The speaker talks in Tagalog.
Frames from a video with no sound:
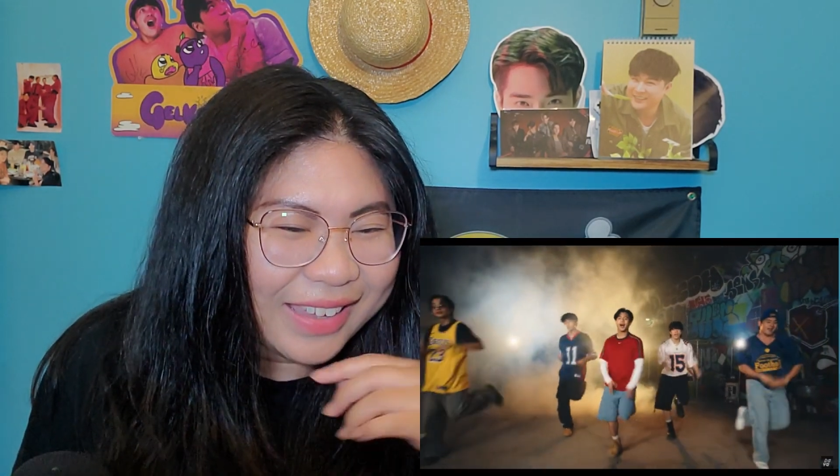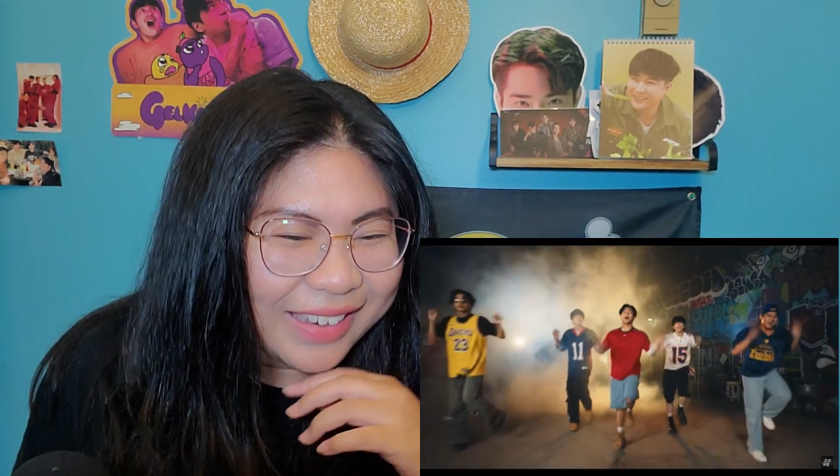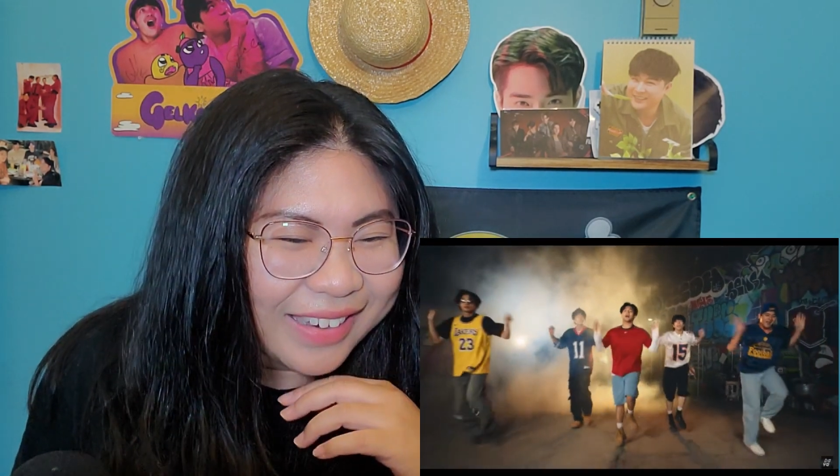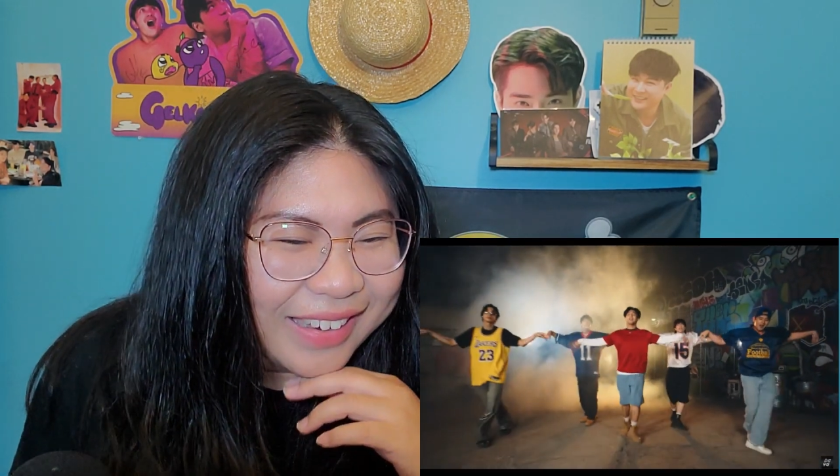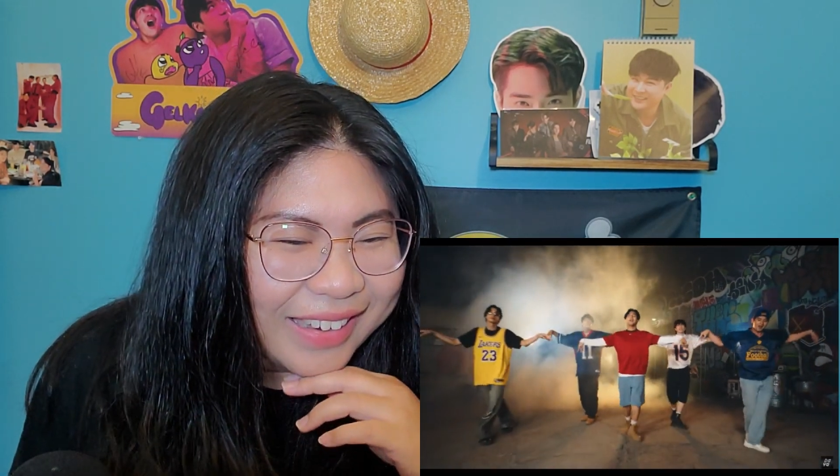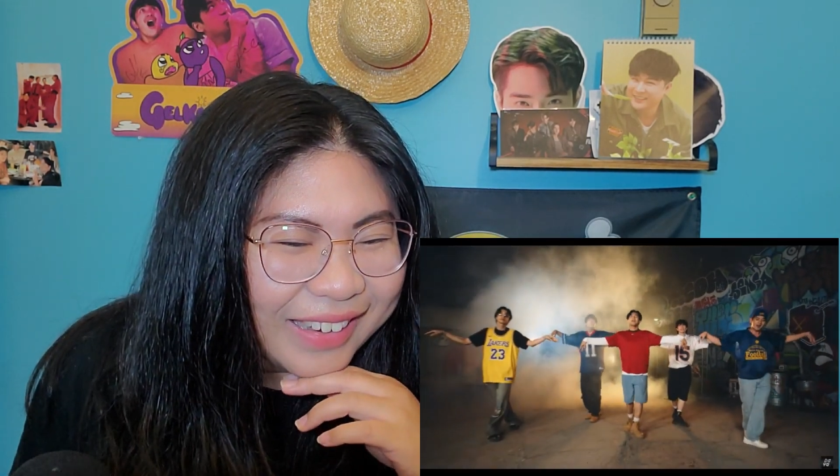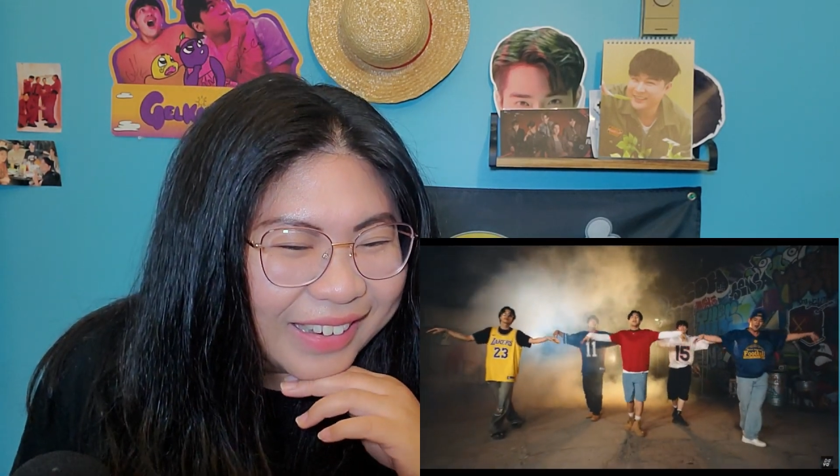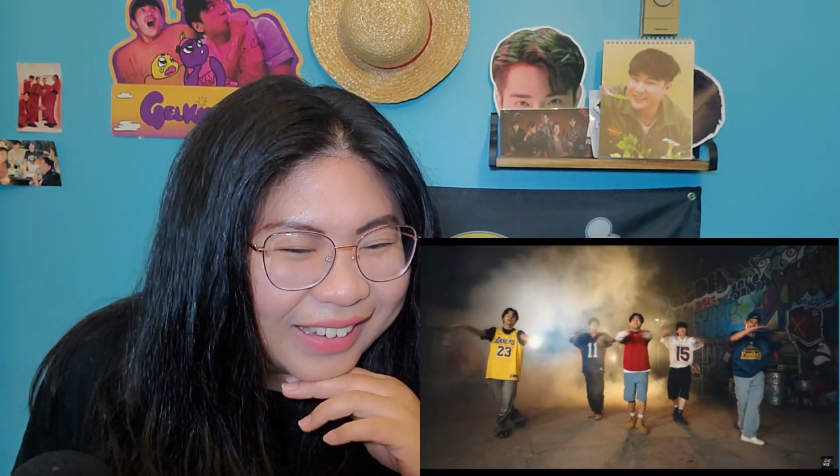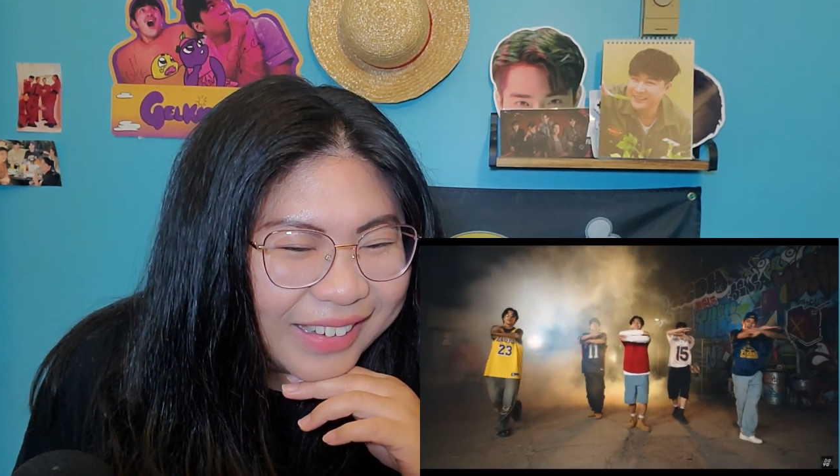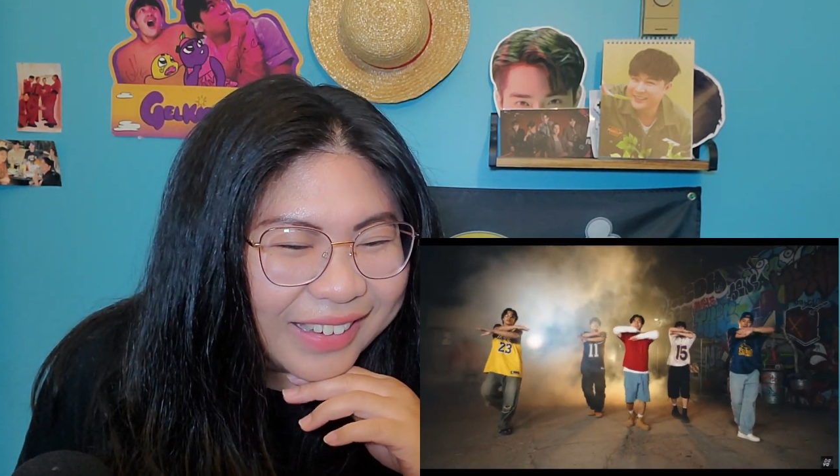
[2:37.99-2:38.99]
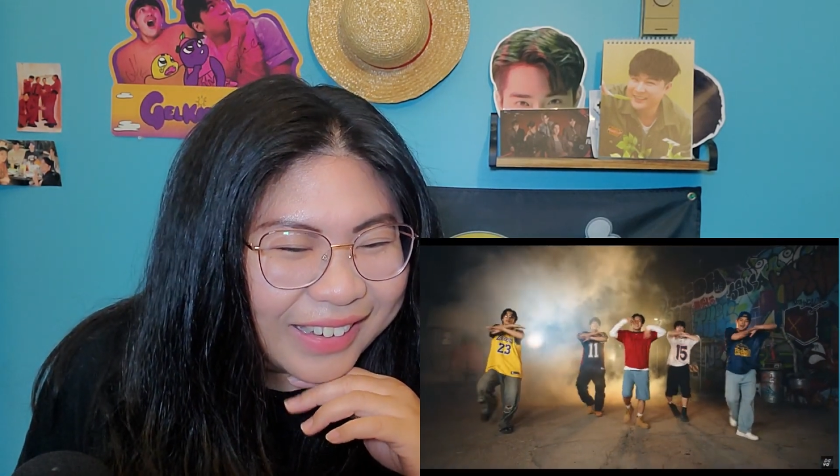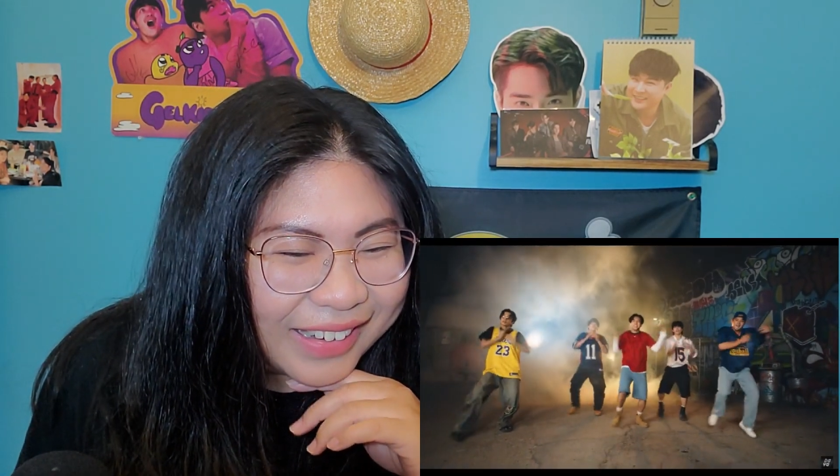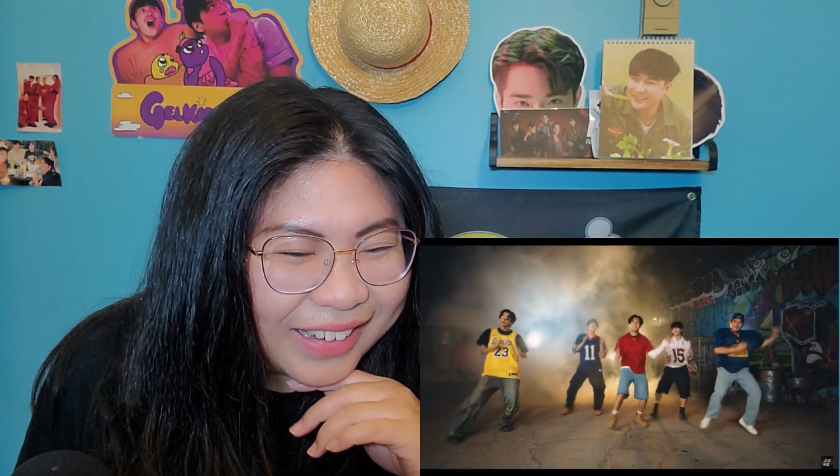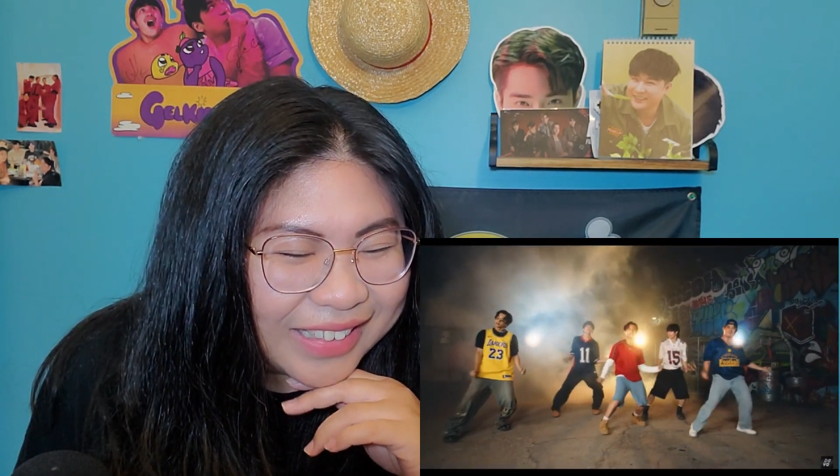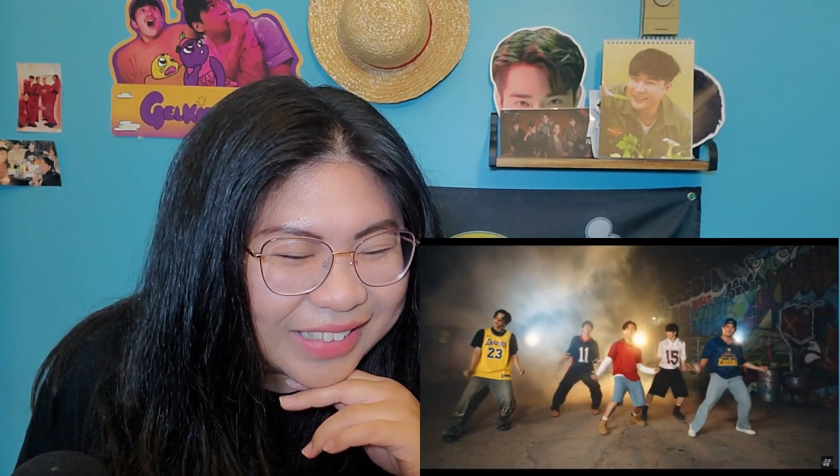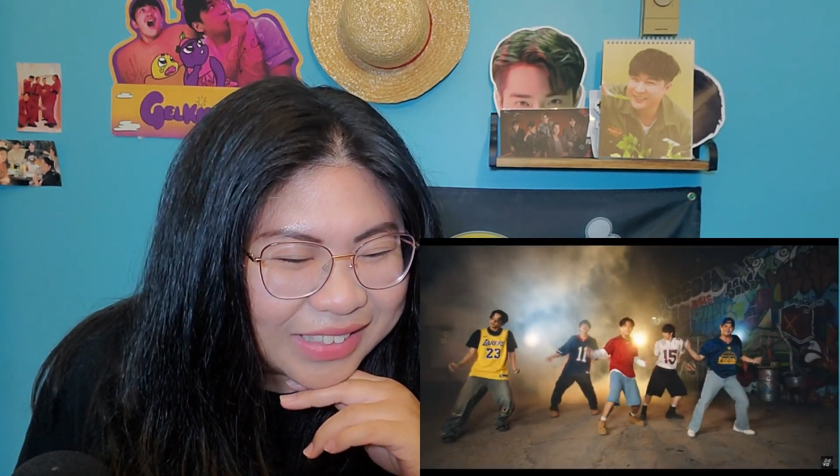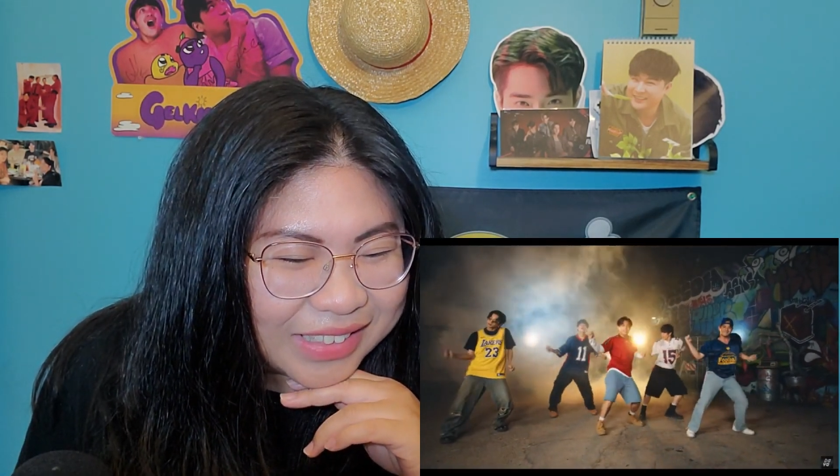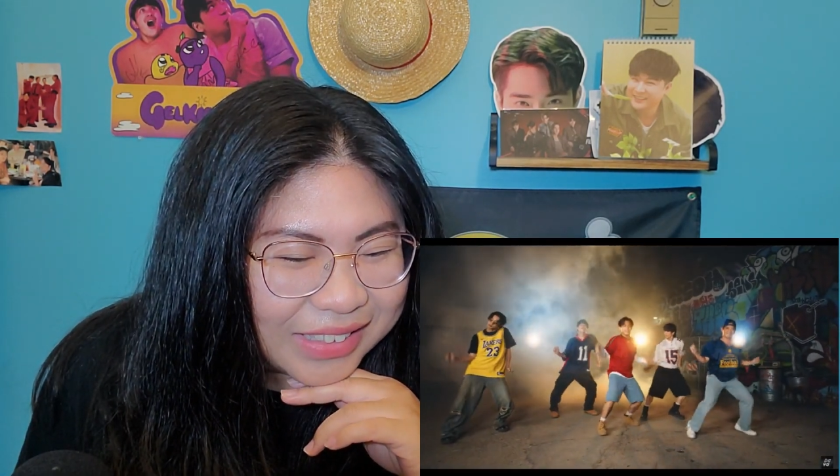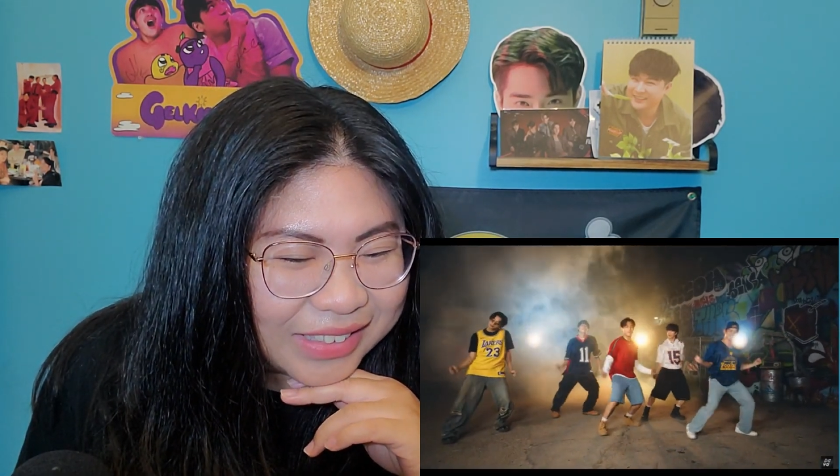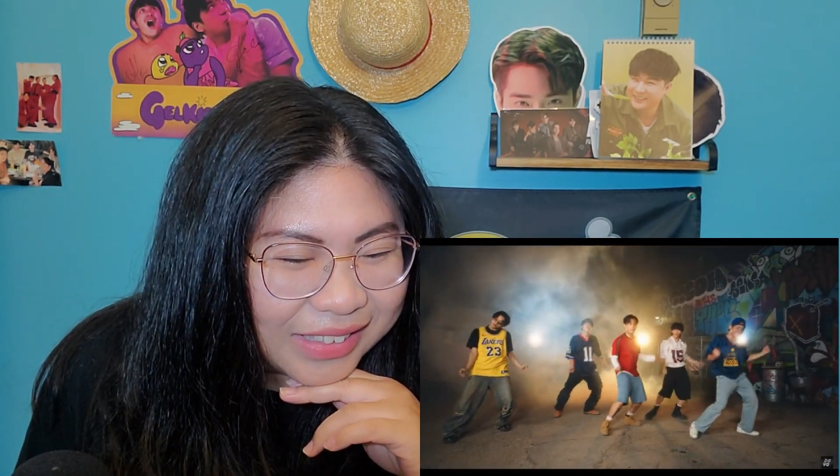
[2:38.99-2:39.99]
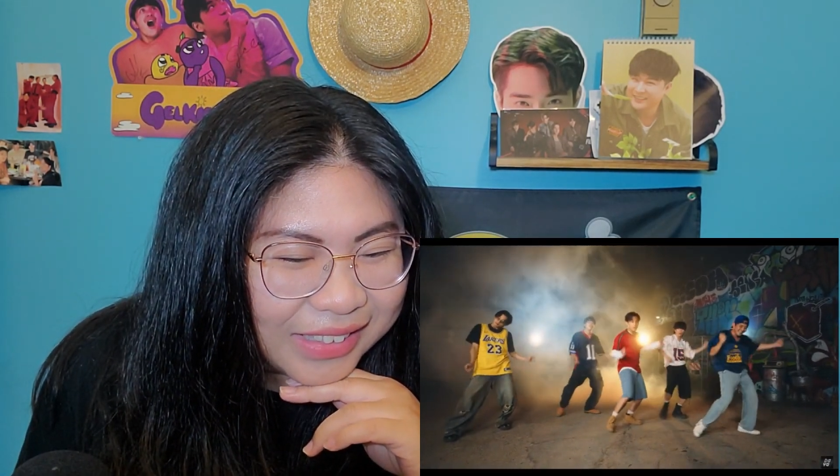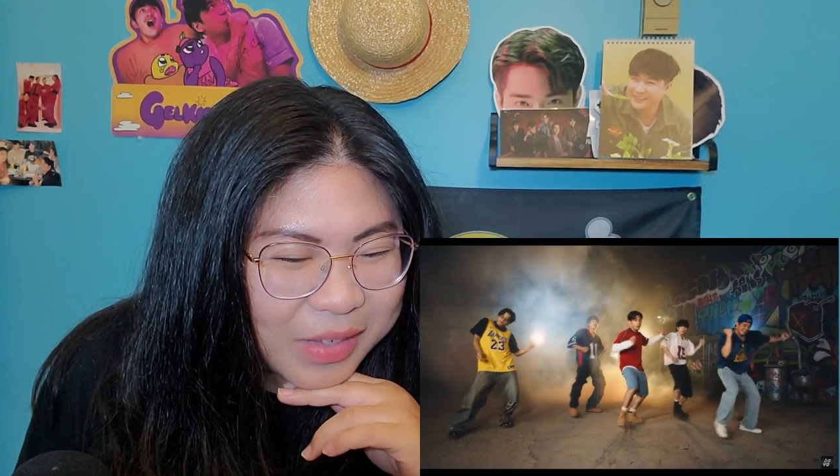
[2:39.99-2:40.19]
eh. Oh, cute, cute.